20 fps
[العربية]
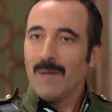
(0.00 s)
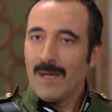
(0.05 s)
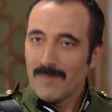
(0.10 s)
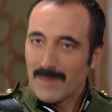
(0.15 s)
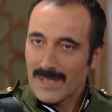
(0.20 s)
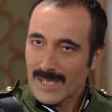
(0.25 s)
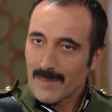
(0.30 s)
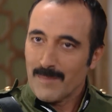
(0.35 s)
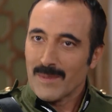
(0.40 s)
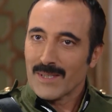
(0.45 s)

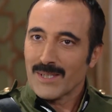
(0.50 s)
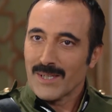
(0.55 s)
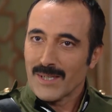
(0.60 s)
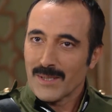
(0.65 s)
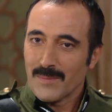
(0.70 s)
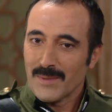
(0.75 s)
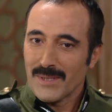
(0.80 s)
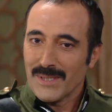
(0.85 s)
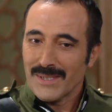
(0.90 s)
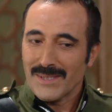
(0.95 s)
بأمرك
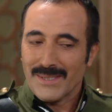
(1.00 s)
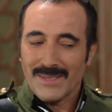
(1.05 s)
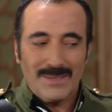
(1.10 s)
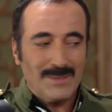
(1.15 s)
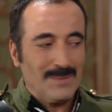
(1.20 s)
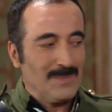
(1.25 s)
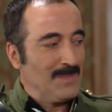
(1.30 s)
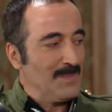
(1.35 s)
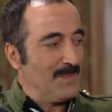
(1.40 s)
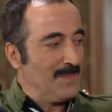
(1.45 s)
مظهر بيك
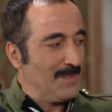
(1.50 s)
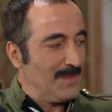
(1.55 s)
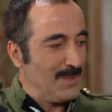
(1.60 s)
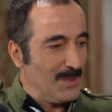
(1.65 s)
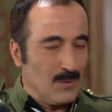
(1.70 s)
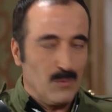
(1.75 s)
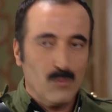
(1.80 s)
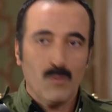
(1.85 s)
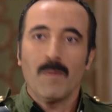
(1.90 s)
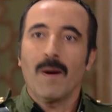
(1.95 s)

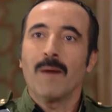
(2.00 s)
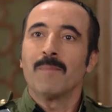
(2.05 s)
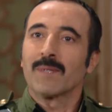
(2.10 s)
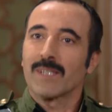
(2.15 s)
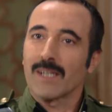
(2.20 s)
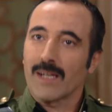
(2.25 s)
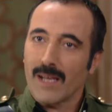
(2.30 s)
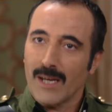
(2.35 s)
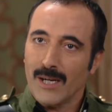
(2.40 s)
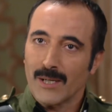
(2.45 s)

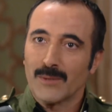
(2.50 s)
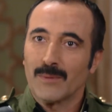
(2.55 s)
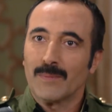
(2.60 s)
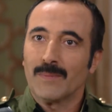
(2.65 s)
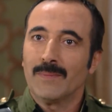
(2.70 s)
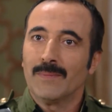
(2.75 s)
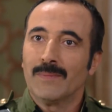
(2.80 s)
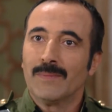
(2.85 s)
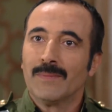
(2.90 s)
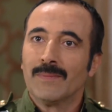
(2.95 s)
وبأمر
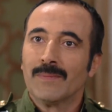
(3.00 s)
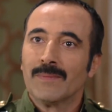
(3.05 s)
الخانم